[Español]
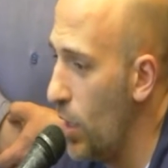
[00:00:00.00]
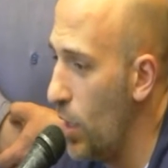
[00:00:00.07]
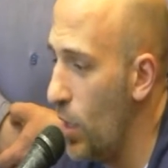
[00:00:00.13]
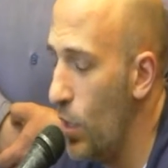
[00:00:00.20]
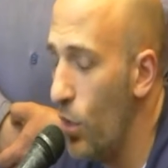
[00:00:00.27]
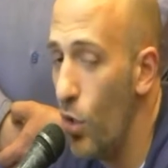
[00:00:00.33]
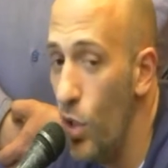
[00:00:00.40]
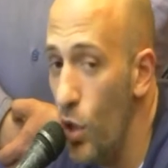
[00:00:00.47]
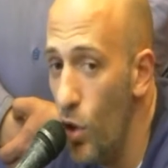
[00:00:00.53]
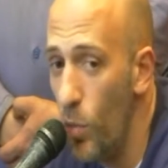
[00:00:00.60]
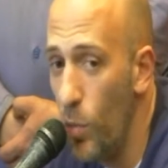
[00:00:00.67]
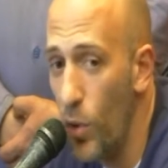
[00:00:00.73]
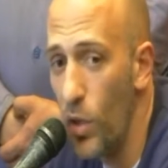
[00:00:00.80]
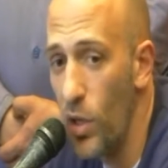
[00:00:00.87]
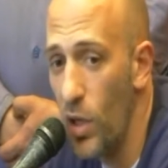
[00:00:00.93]
Y lo digo
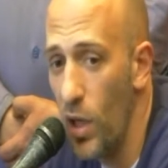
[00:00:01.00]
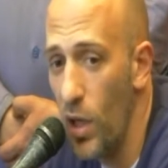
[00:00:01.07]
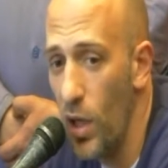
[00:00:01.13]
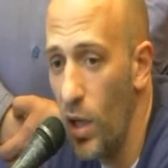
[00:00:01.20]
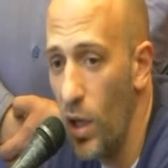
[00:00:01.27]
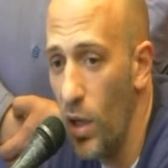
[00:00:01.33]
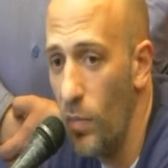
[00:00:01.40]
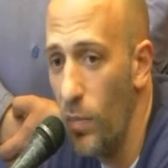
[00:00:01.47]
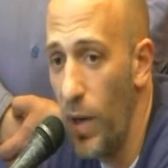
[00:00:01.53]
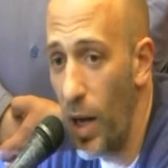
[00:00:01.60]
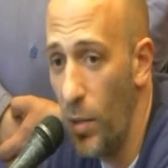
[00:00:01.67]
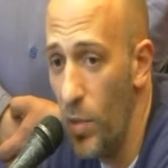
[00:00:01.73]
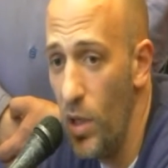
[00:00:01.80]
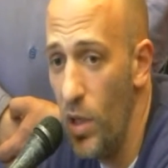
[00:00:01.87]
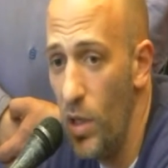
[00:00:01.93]
porque
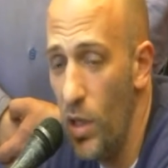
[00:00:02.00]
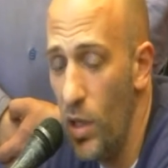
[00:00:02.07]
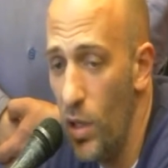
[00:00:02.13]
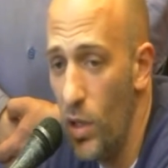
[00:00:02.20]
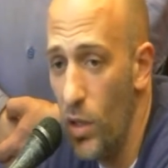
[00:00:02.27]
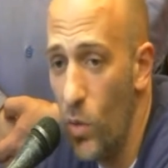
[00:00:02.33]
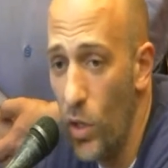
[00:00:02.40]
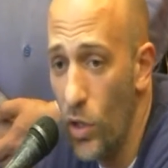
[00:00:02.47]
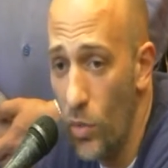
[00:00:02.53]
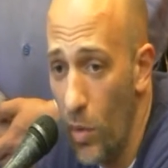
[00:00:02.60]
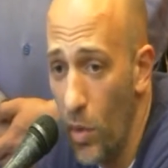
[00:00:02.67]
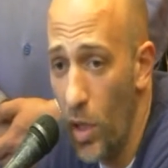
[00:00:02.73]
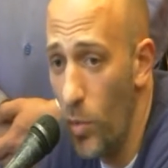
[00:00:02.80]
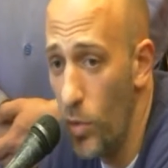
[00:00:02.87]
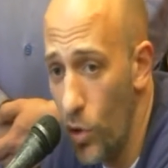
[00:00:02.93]
para mí,
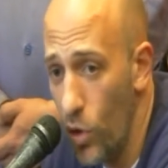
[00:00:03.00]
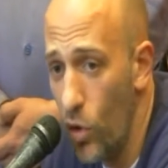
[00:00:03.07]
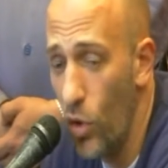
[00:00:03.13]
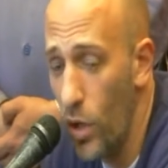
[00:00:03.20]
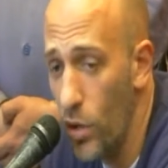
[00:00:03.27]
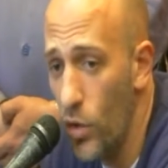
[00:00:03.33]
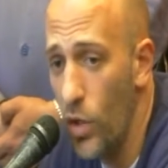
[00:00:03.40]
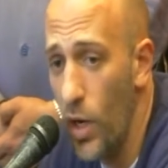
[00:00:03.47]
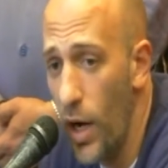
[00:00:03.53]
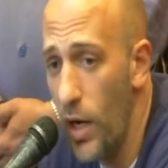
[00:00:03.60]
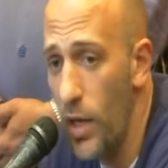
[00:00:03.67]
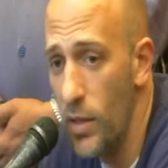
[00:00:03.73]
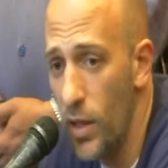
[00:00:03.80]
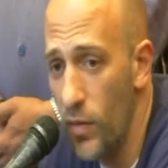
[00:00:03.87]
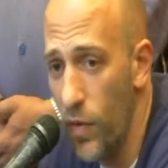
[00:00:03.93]
cuando que me tocó gestionar
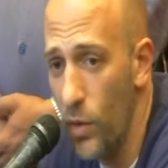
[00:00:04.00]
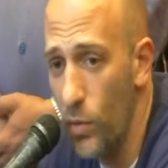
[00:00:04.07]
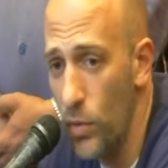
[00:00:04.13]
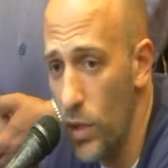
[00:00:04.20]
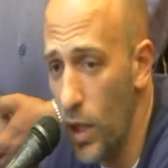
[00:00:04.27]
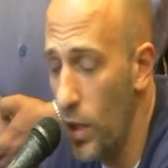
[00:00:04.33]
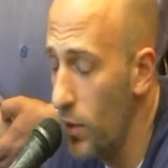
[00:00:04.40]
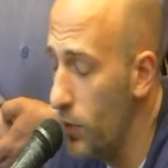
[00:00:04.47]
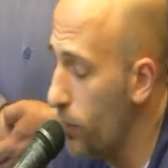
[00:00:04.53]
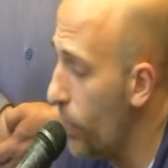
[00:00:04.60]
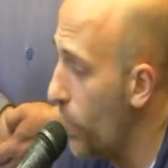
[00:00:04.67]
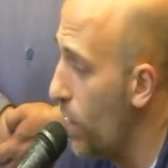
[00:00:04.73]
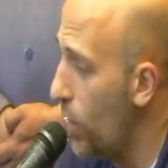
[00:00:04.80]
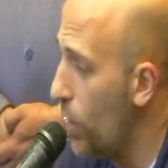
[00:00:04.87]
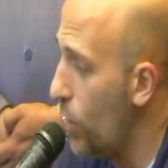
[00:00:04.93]
en esta facultad,
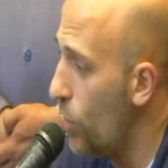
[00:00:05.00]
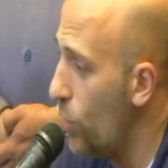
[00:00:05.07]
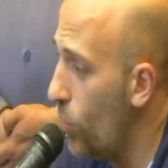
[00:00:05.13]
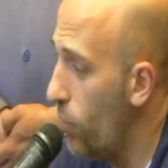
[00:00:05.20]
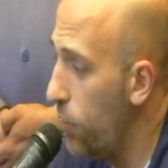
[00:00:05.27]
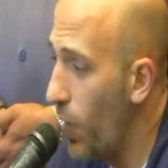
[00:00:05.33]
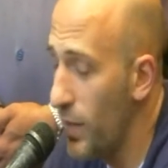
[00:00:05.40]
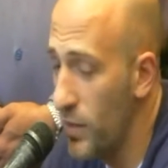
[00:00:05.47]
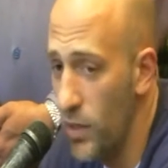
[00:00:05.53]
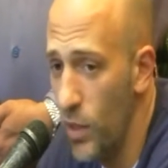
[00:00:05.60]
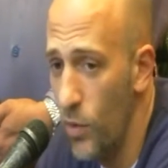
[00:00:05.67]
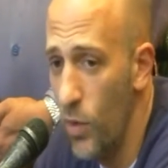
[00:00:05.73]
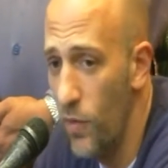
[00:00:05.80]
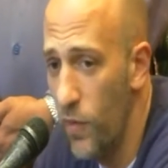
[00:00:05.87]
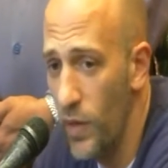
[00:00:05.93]
no es
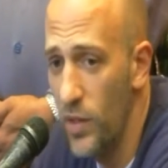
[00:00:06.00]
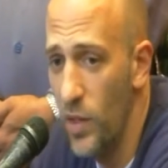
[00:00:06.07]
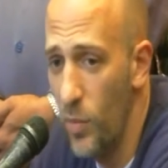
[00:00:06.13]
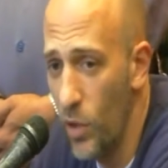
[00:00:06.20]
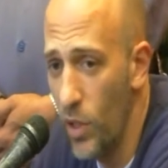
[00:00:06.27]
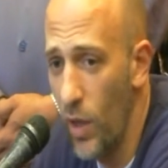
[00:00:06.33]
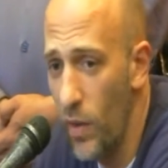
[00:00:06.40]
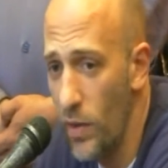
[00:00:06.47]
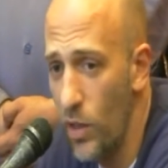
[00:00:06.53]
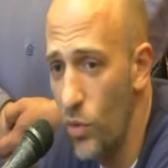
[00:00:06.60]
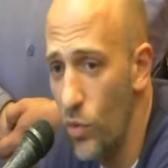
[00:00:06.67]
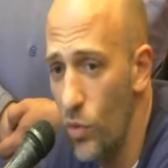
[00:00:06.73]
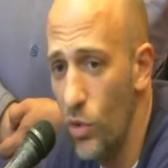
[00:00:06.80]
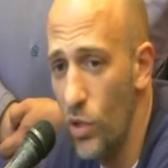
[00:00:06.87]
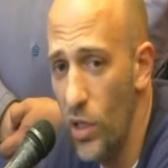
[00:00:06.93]
fácil, no es fácil porque a
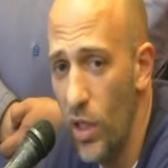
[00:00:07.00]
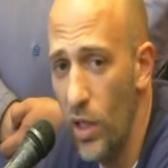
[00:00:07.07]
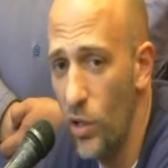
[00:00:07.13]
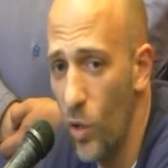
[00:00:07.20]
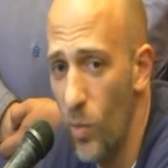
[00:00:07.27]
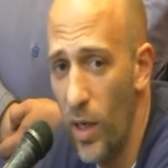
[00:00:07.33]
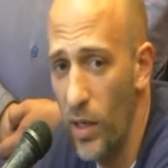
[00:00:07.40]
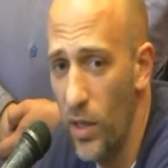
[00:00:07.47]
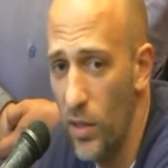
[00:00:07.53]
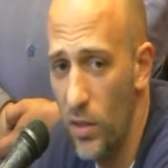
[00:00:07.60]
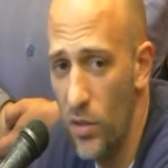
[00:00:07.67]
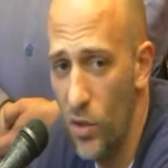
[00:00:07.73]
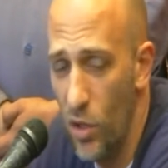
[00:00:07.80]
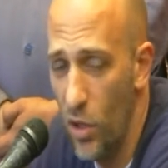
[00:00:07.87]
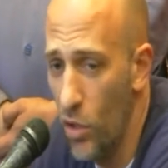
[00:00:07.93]
veces uno tiene que tomar
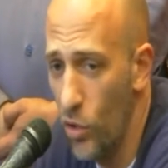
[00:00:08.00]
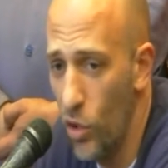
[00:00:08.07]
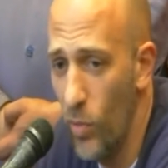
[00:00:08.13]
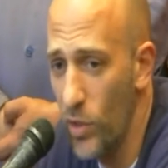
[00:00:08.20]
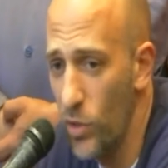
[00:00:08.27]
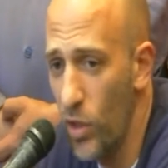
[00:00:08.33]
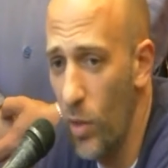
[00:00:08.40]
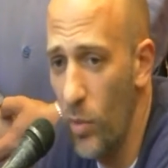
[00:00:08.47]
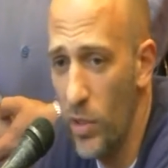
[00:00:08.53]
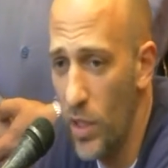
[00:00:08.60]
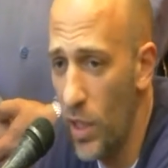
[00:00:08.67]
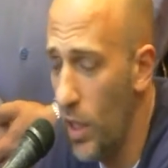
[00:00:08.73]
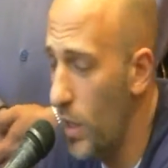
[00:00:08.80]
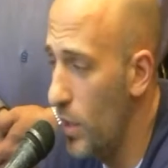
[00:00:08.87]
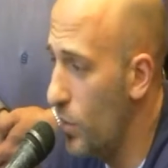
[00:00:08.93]
decisiones, no toma solamente
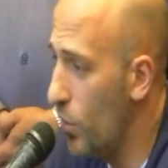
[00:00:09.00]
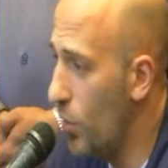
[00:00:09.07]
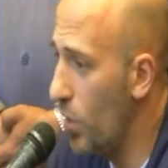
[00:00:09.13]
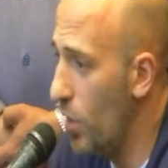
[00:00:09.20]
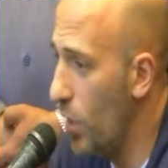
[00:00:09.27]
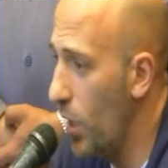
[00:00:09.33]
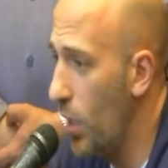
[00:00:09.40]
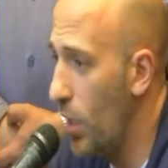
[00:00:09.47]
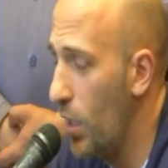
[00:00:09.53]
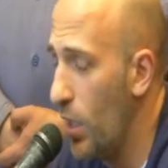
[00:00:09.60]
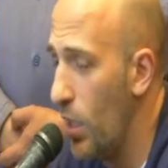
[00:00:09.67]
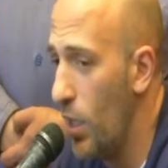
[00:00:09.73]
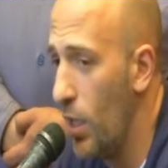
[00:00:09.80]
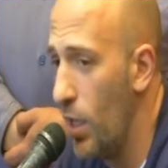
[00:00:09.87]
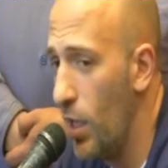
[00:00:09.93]
las decisiones de
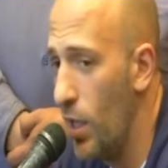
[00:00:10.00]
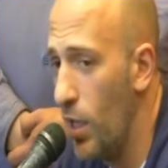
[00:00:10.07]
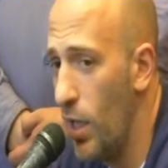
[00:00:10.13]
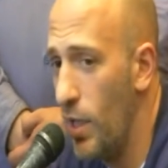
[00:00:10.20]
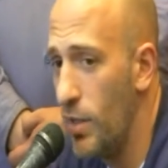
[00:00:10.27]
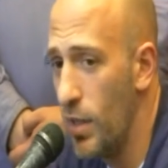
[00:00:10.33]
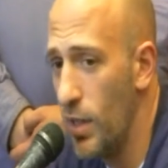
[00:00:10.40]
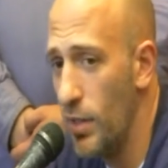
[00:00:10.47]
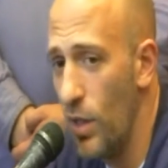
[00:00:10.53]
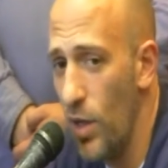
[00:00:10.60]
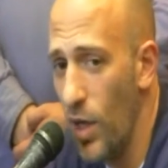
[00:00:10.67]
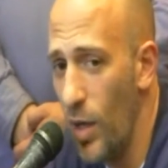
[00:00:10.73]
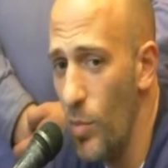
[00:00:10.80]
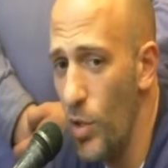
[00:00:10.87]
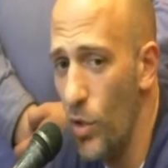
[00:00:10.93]
eh, el secretario
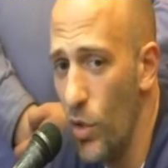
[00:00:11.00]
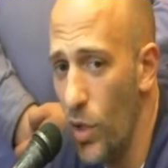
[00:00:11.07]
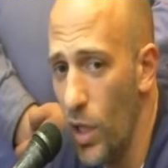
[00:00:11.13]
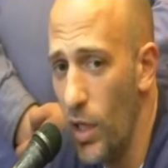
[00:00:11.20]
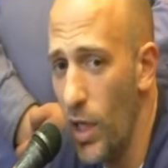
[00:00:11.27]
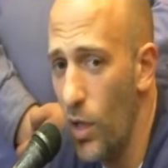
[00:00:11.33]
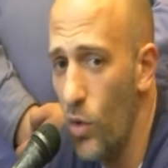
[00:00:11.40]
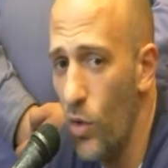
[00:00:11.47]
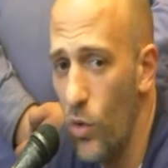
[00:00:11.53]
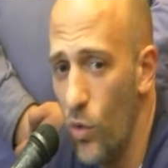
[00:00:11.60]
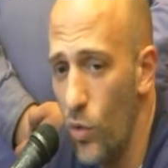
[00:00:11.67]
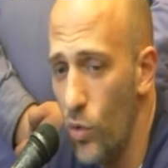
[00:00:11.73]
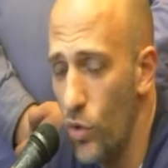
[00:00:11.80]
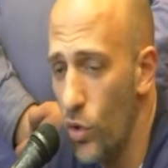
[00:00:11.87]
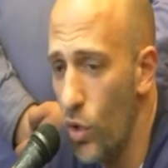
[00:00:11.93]
académico de qué
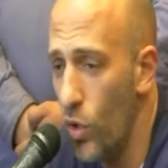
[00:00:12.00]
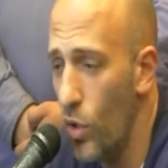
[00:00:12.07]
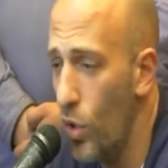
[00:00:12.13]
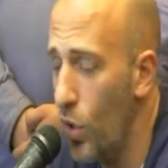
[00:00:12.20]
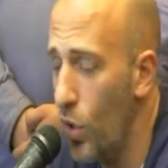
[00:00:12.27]
concurso,